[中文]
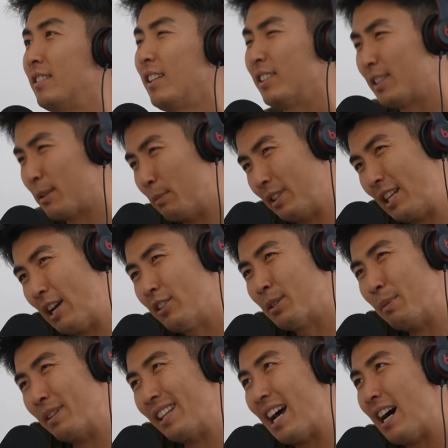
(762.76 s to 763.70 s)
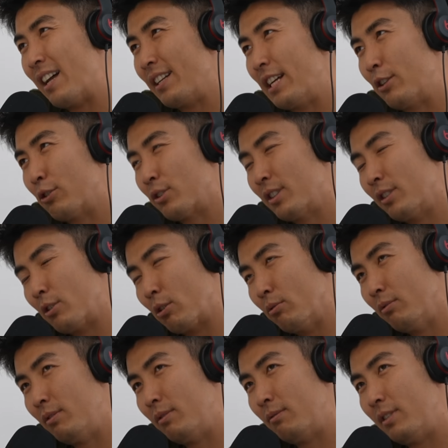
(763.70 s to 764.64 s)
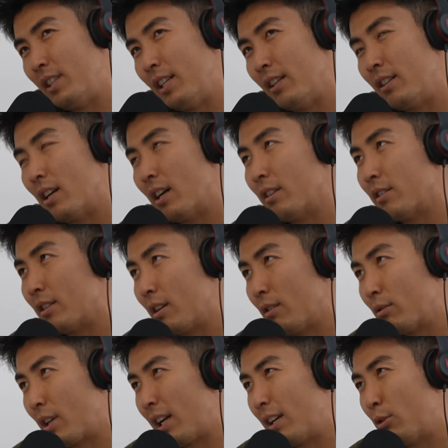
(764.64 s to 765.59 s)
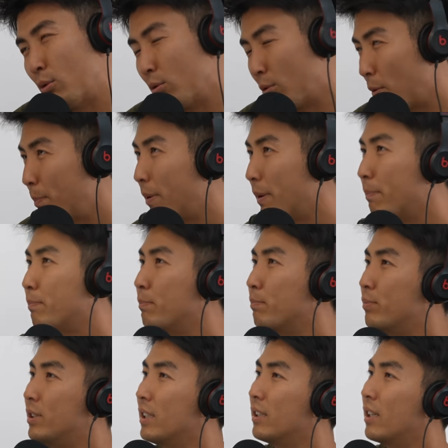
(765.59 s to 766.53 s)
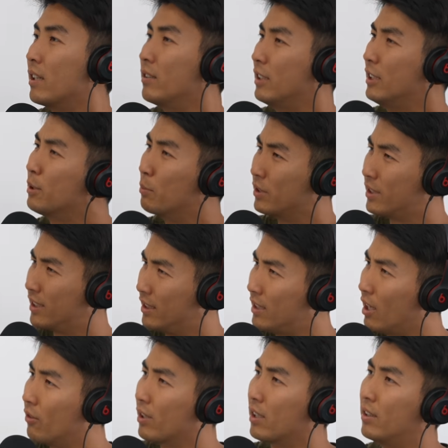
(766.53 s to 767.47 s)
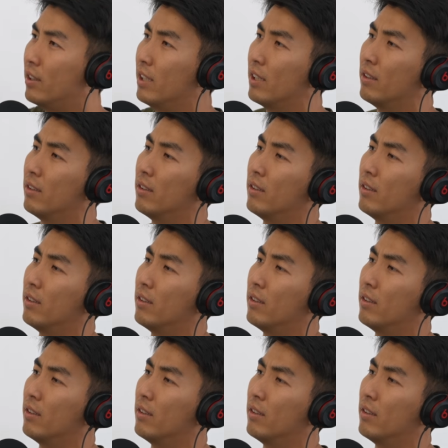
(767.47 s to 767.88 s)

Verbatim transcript: 这怎，你要怎么拿捏？就是从健康的到太多会变不健康，你怎么知道那个点？